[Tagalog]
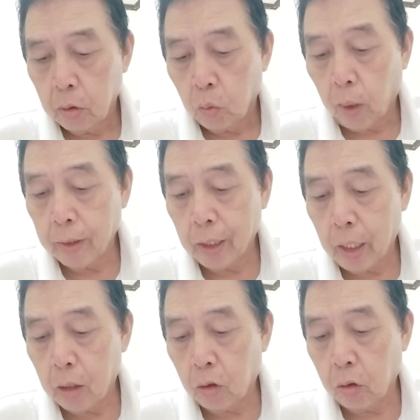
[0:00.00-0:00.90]
One day
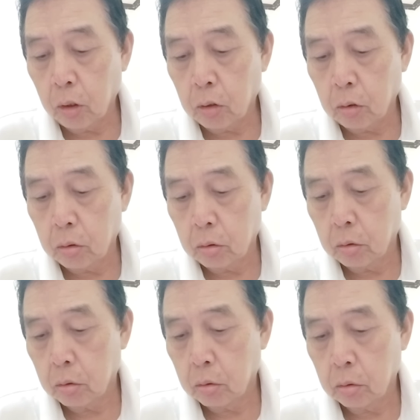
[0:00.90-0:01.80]
ago ho ito.
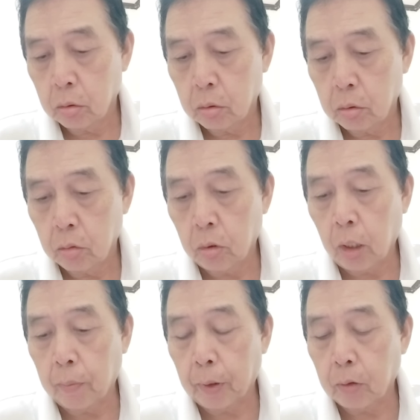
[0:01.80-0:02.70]
Siguro
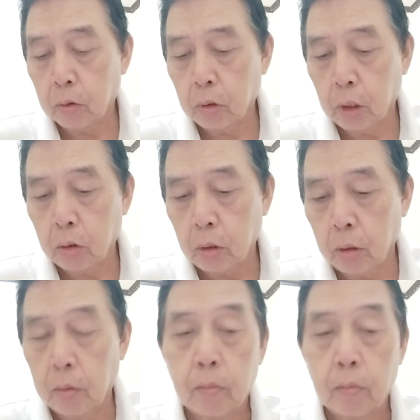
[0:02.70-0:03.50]
napanood nyo na ito eh.